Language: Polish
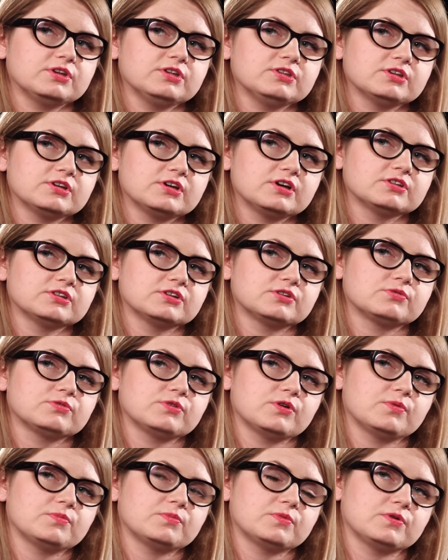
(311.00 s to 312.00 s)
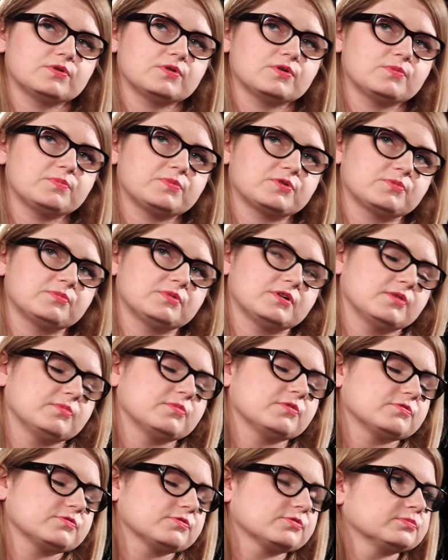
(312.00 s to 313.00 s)
i nie generują e,
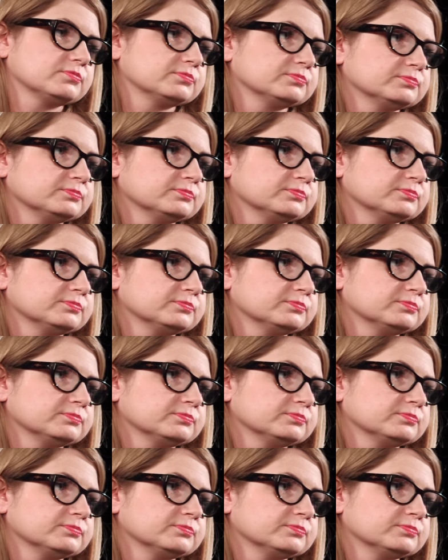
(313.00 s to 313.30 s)
problemów.